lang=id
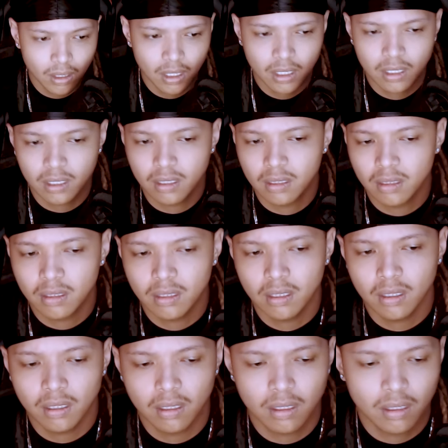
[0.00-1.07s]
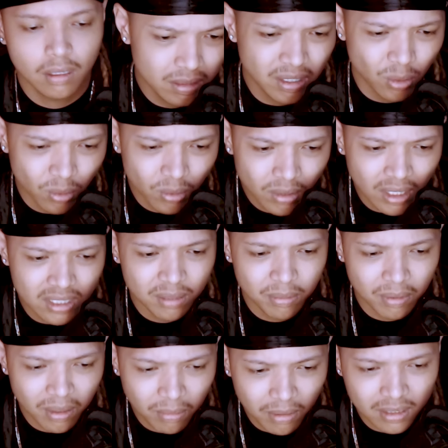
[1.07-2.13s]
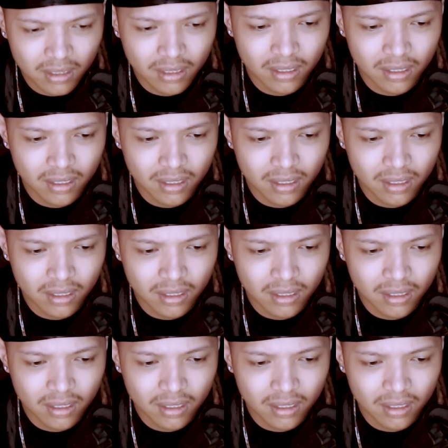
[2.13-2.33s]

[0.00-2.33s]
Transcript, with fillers: wah kintil DJ Una sih memang